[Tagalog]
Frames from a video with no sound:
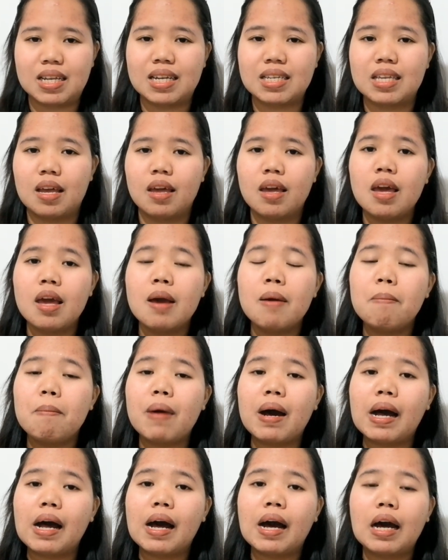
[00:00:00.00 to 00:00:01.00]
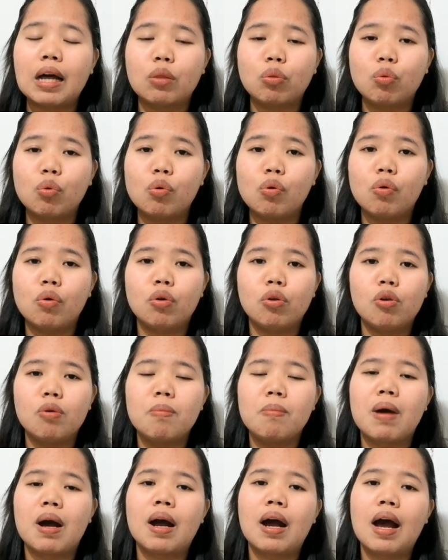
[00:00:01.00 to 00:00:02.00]
Kasi makakatulong
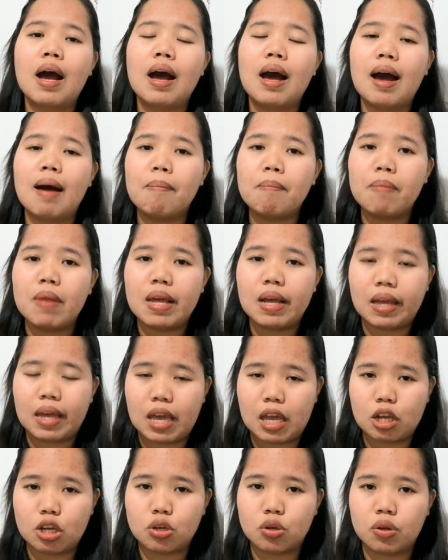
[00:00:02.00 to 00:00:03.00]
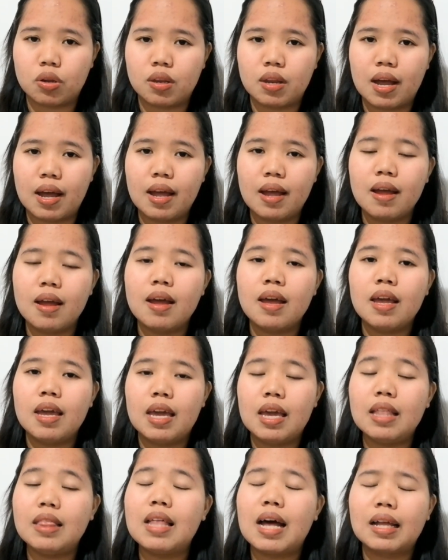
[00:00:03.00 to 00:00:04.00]
yung mga application na
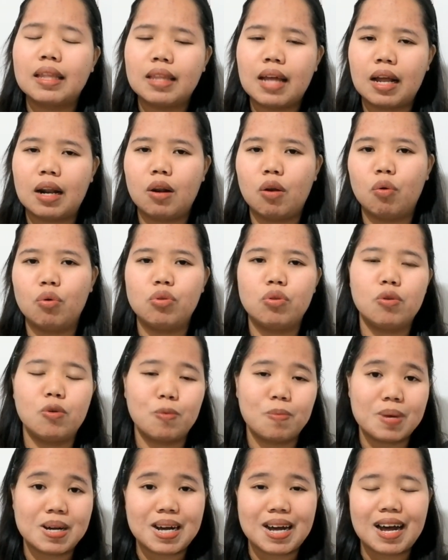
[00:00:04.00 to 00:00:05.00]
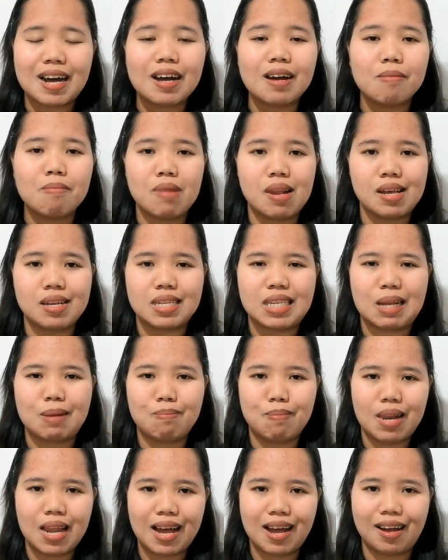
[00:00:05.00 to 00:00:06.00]
i-download yung mga
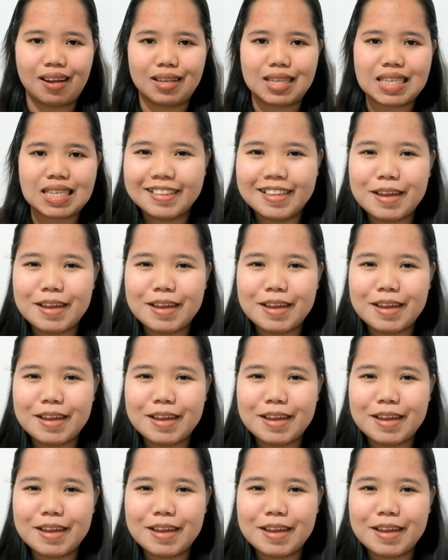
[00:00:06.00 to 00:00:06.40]
ka-Blessed Vlog.